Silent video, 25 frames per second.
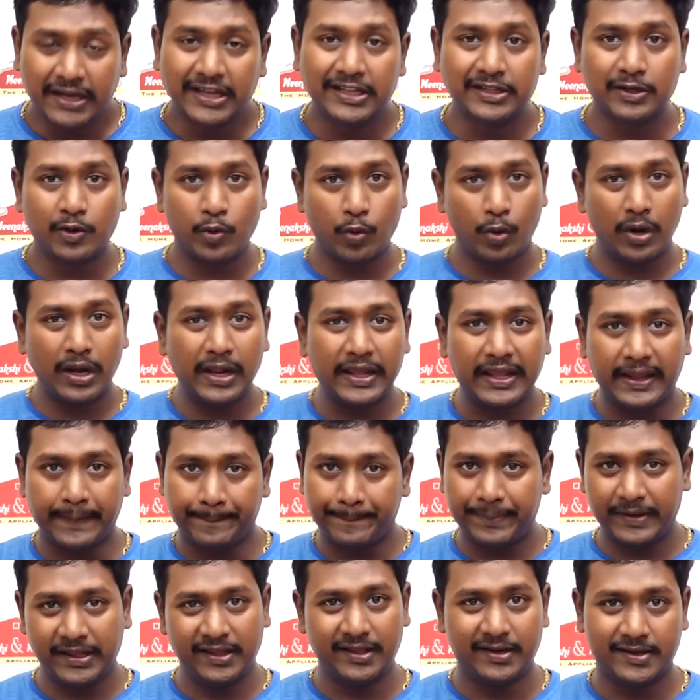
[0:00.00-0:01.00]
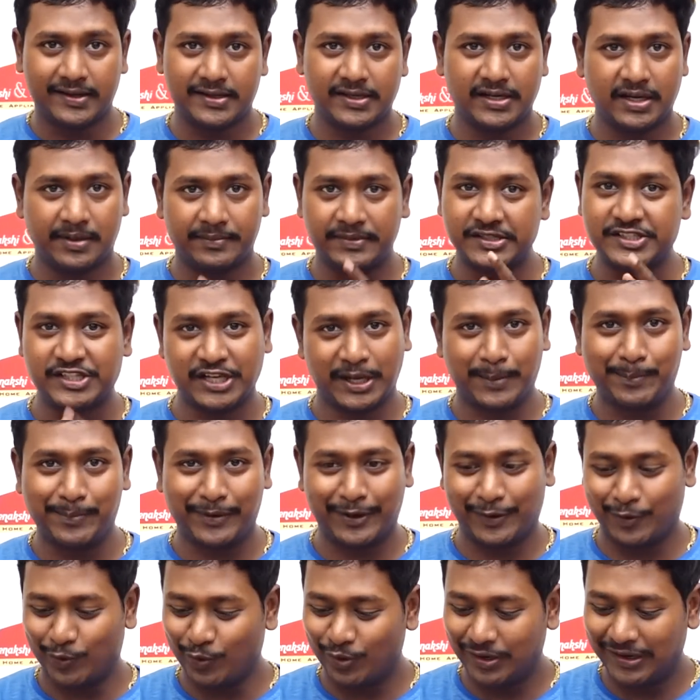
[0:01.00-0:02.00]
இதுக்குள்ளே எப்படி இருக்குது நம்ம செக்
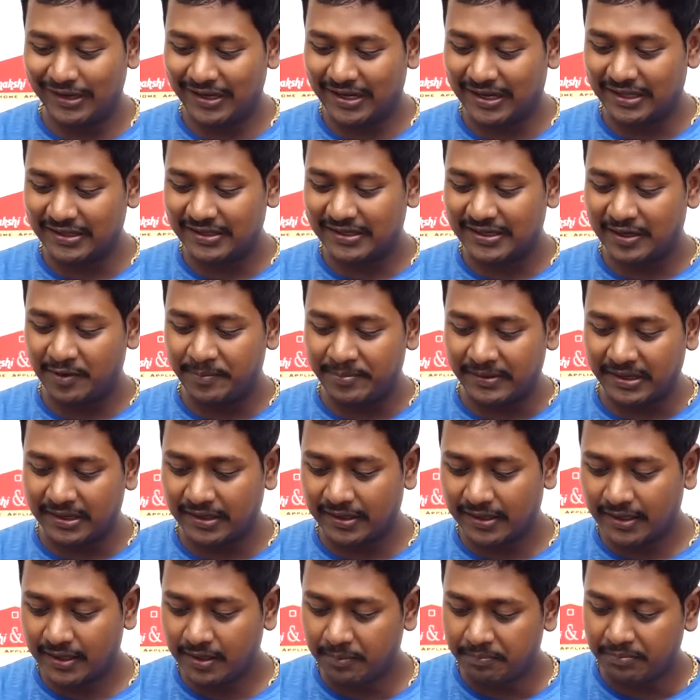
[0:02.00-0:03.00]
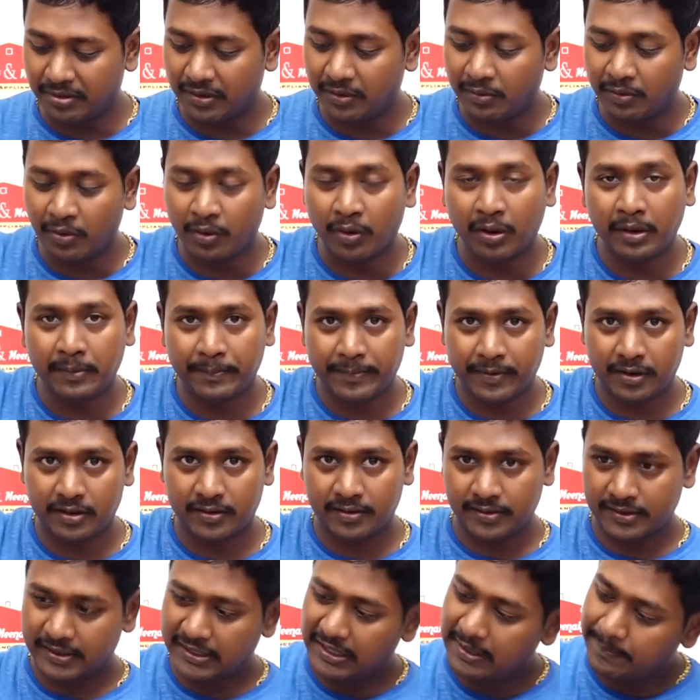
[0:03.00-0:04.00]
பண்ணணும் இல்லையா அதுக்காக பாருங்கள் இப்போ இப்போ
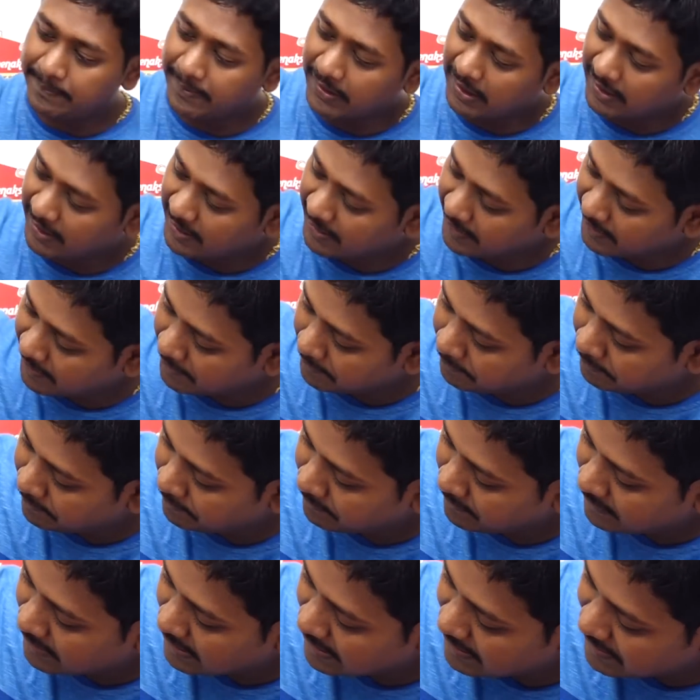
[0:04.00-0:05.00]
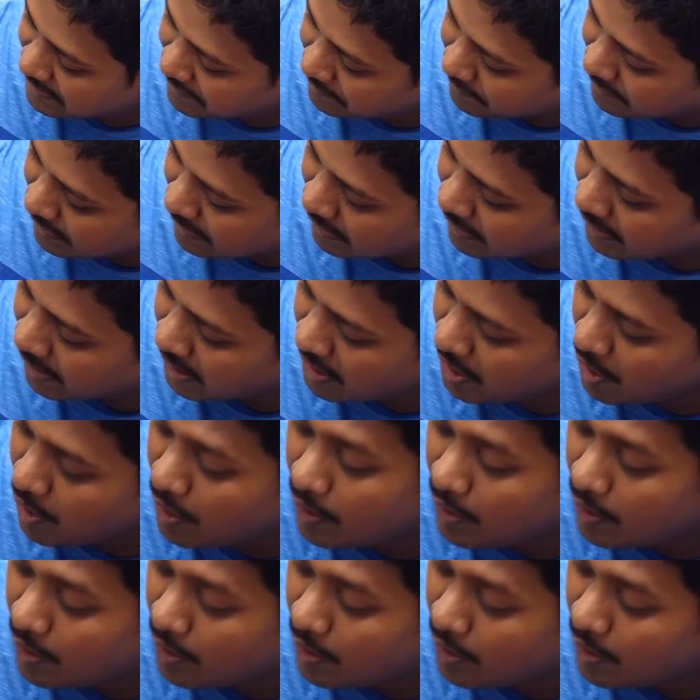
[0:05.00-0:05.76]
டில் பண்ணி கா காட்டுறேன் பாருங்கள்